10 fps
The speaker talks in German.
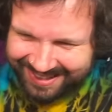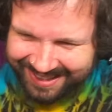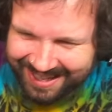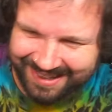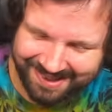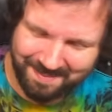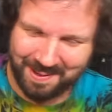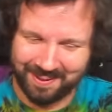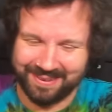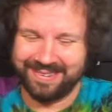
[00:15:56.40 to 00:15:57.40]
Der ganze
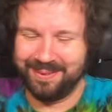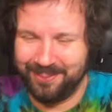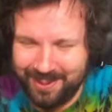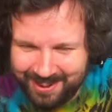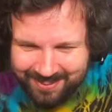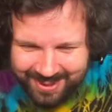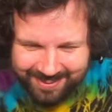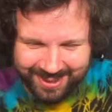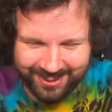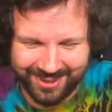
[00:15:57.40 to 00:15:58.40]
Bauch ist gefüllt mit,
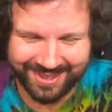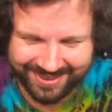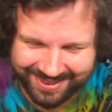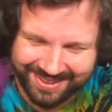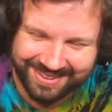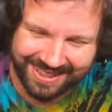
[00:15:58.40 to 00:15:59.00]
mit Gurke und,